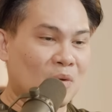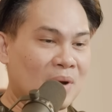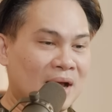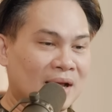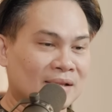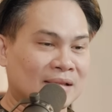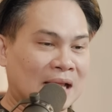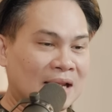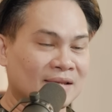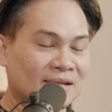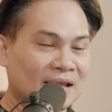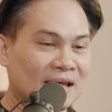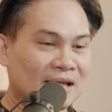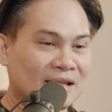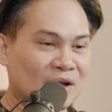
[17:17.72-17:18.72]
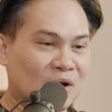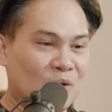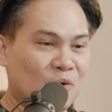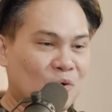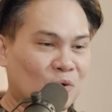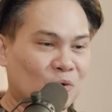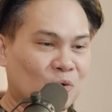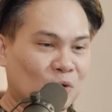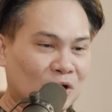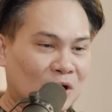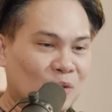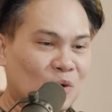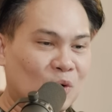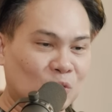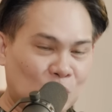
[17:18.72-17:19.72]
บอกว่าทันทีที่เขาคน
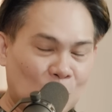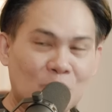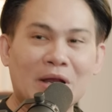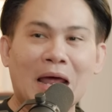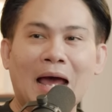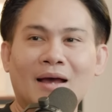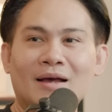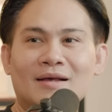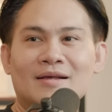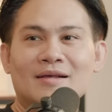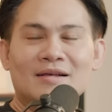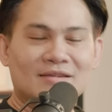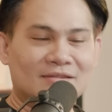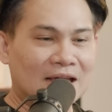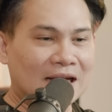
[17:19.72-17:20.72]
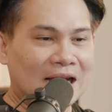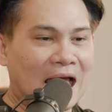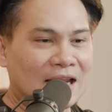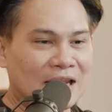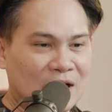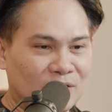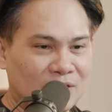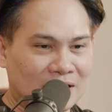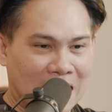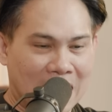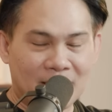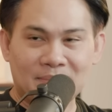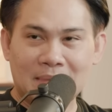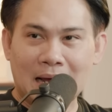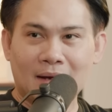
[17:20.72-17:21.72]
เขาลงทุนน่ะสิ่งแรกที่เขาจะ
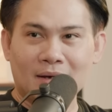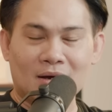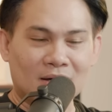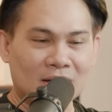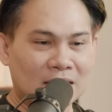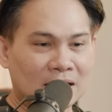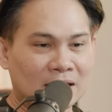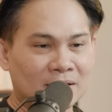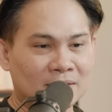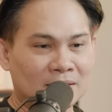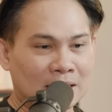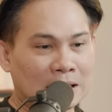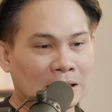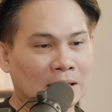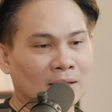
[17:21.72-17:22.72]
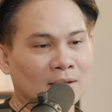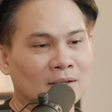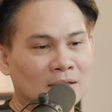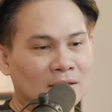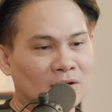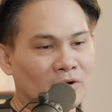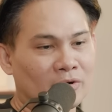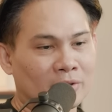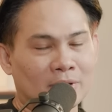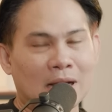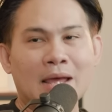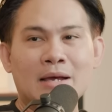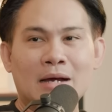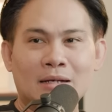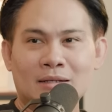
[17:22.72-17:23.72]
ทำเนี่ยก็คือหนึ่งก็คือต้อง
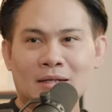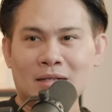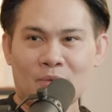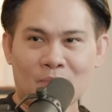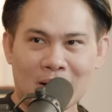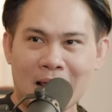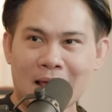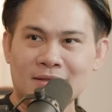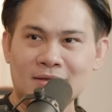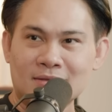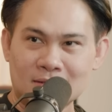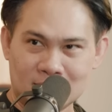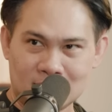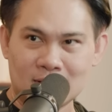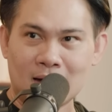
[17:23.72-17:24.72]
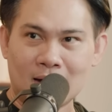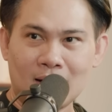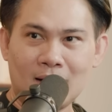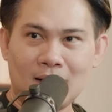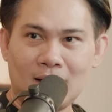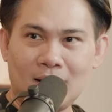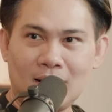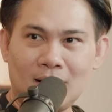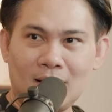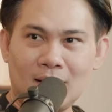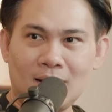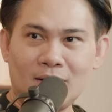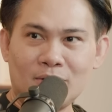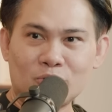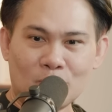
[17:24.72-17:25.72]
ได้เงินตั้งแต่วันแรกที่ซื้อ
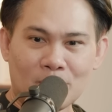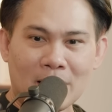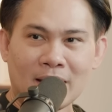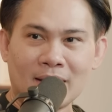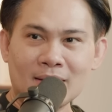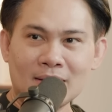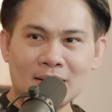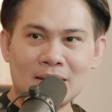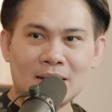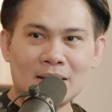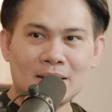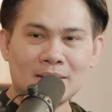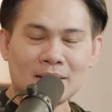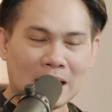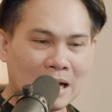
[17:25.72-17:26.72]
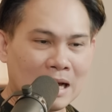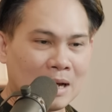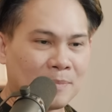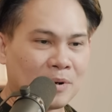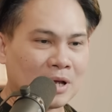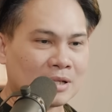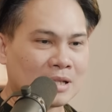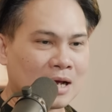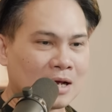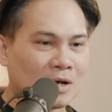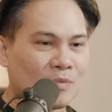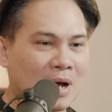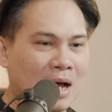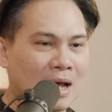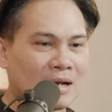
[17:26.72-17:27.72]
ถูกไหมค่ะเออเพราะฉะนั้นถ้าเกิ
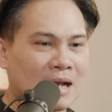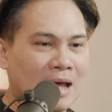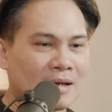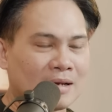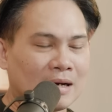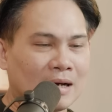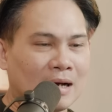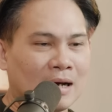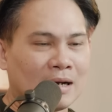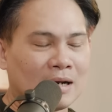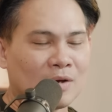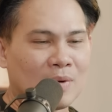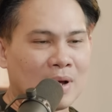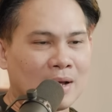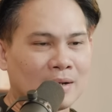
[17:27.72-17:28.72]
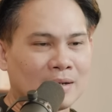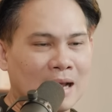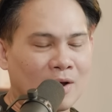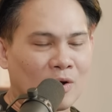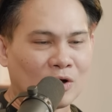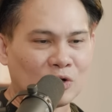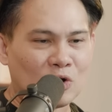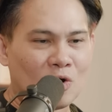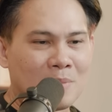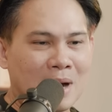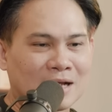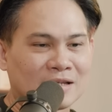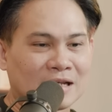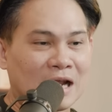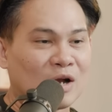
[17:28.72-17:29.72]
ดว่าได้เออเรียกว่าได้คอนโดมา
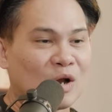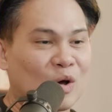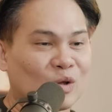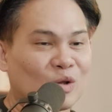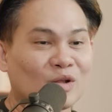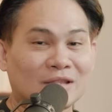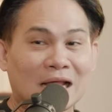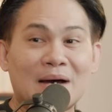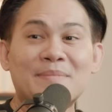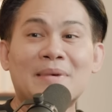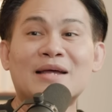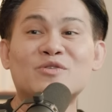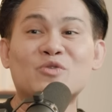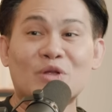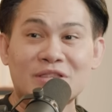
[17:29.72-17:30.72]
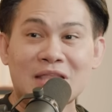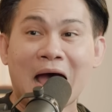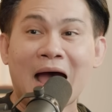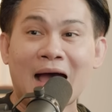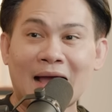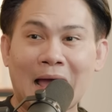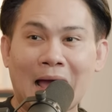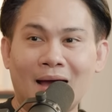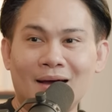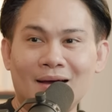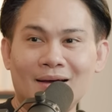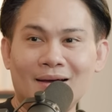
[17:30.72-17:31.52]
เสร็จแล้วเราก็ต้องเติมเงินส่วนต่างอ่ะ